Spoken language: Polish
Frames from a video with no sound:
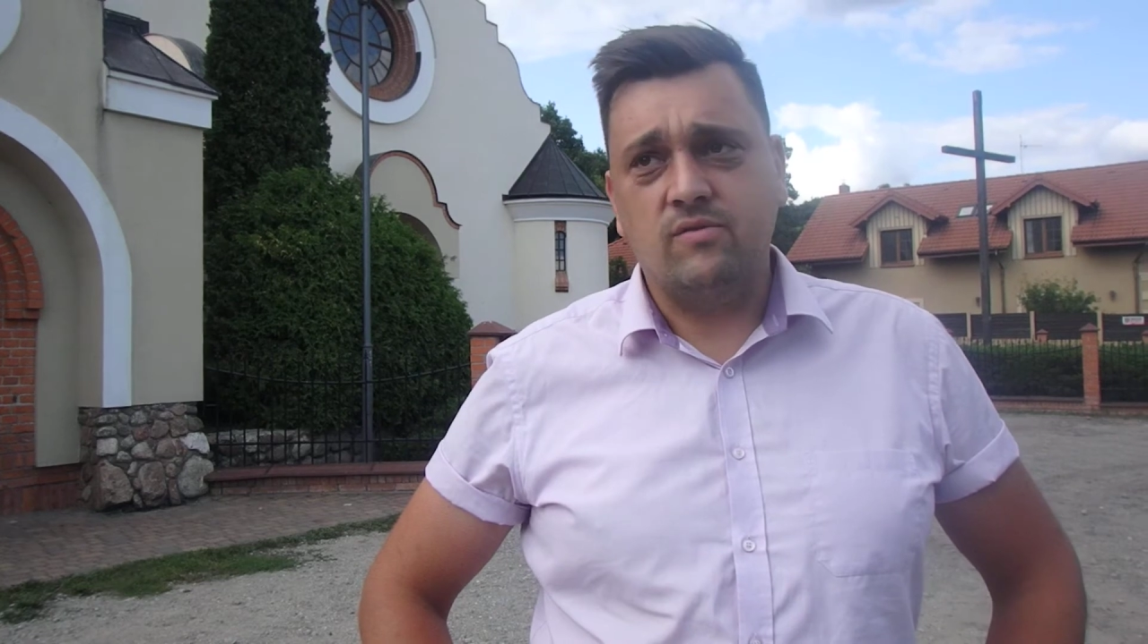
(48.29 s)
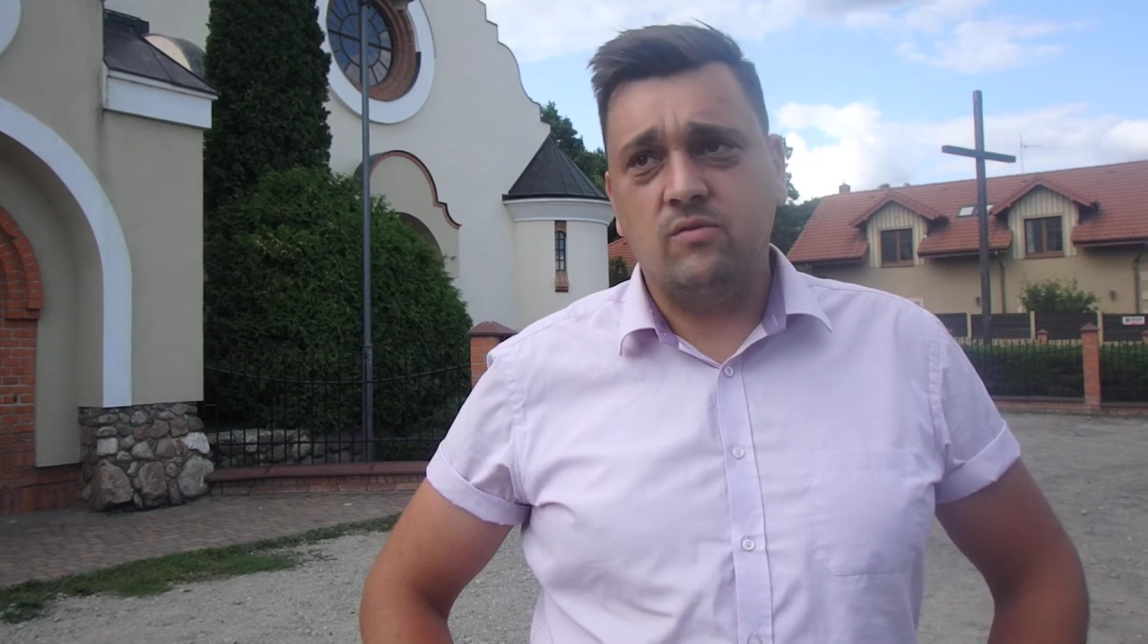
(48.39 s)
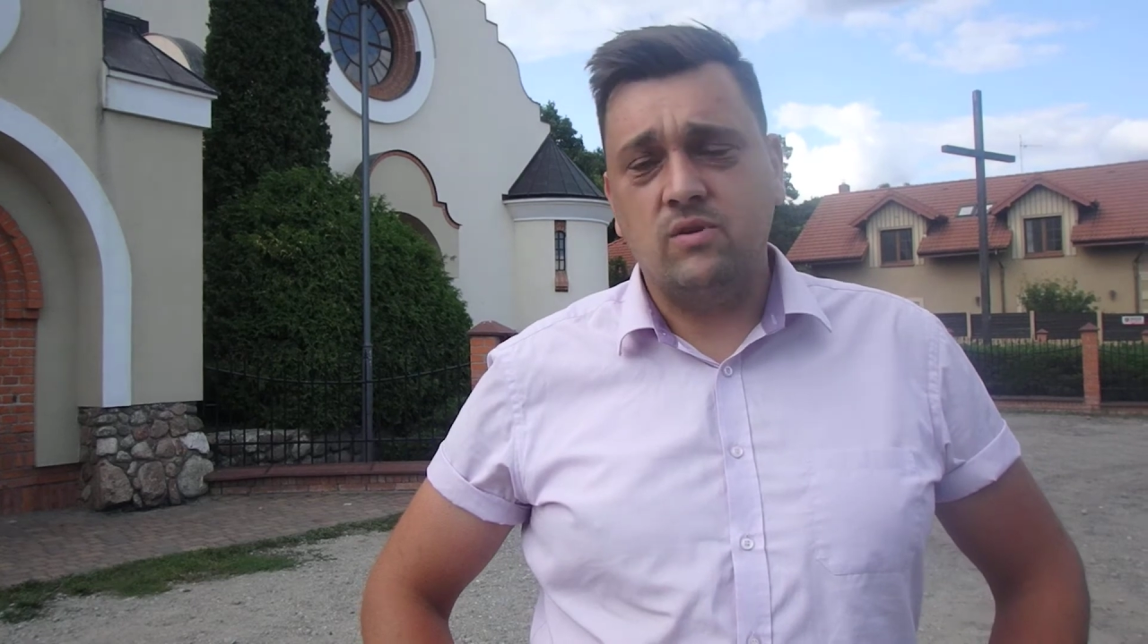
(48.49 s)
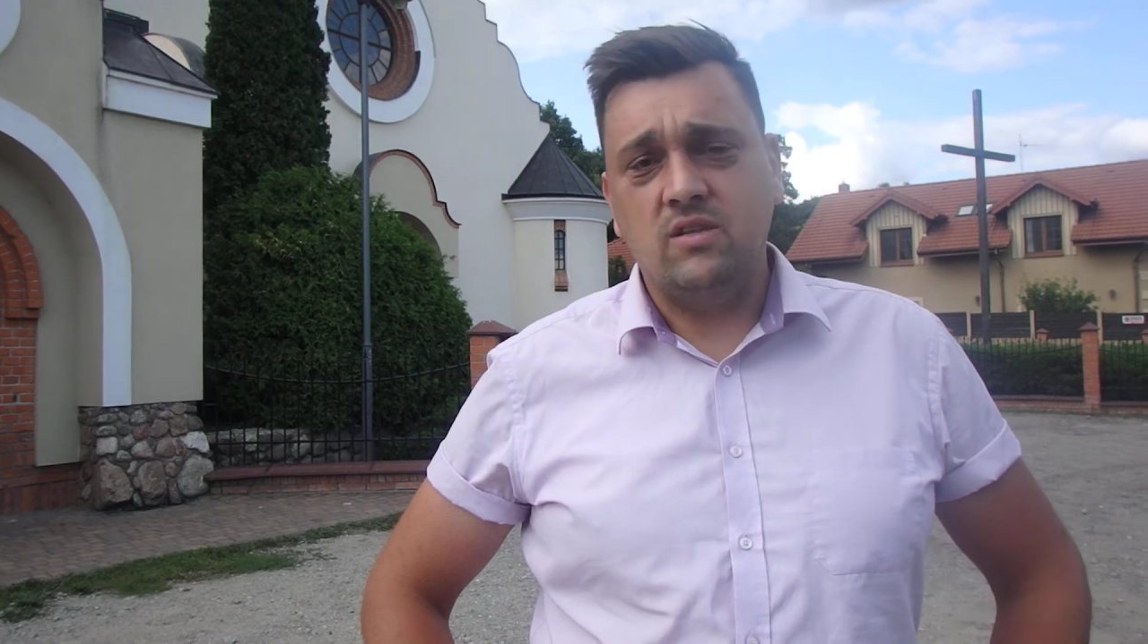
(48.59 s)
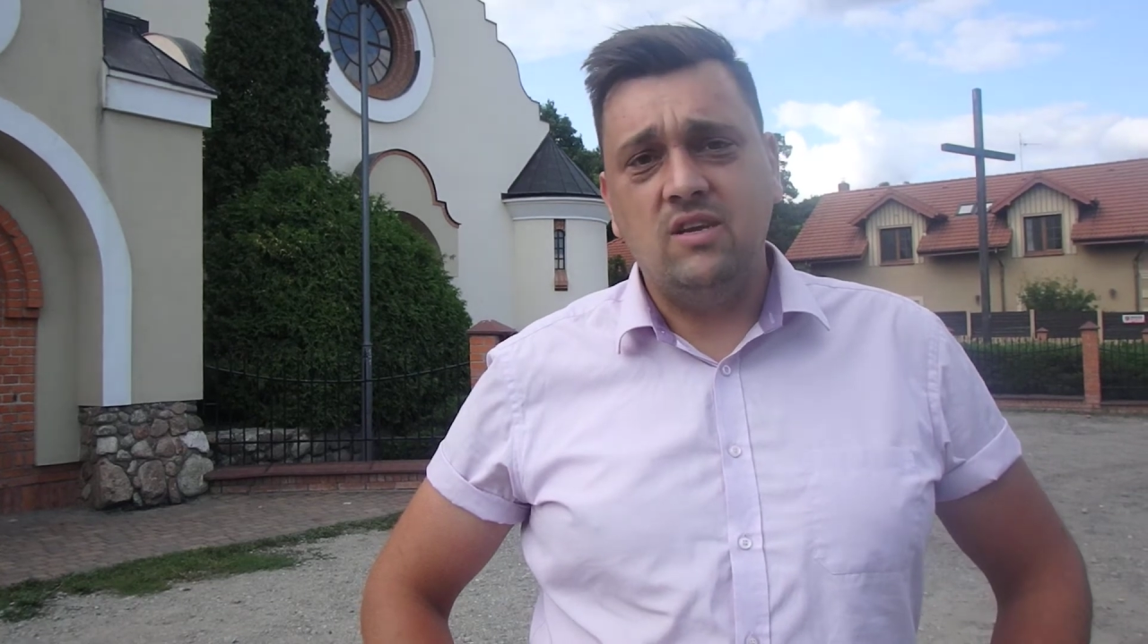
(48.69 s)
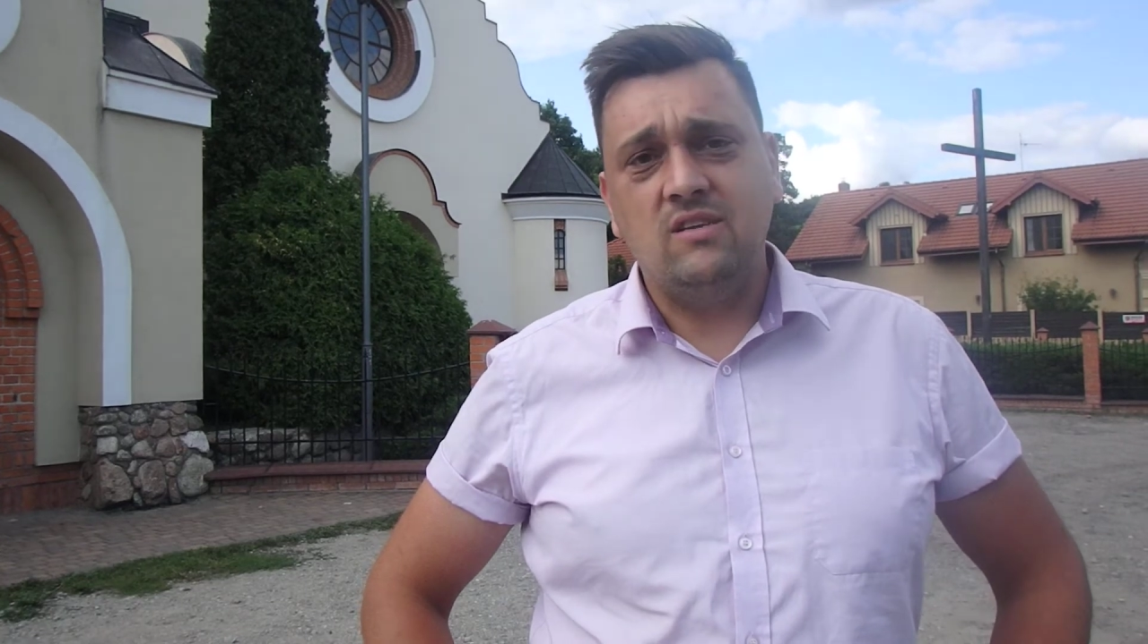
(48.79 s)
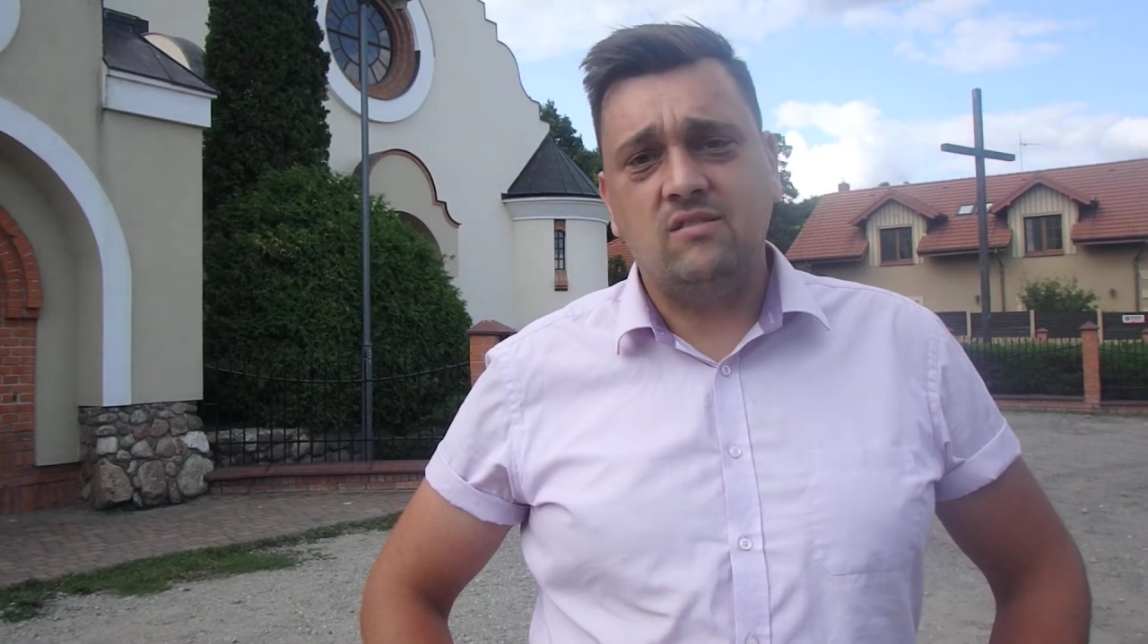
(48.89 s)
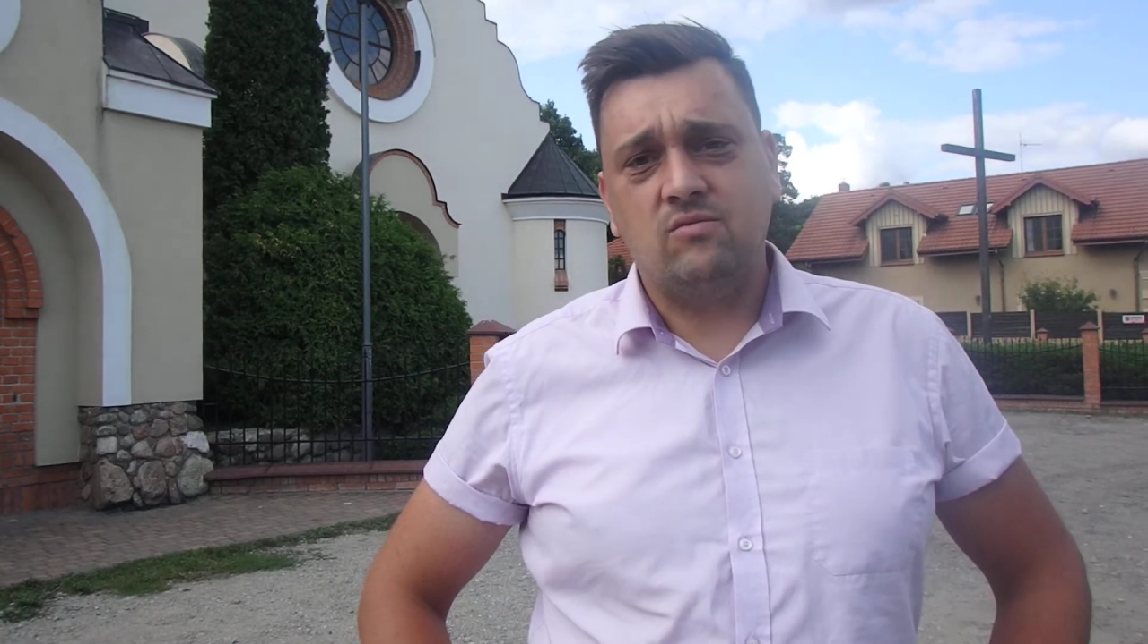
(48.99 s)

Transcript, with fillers: w ogóle nikt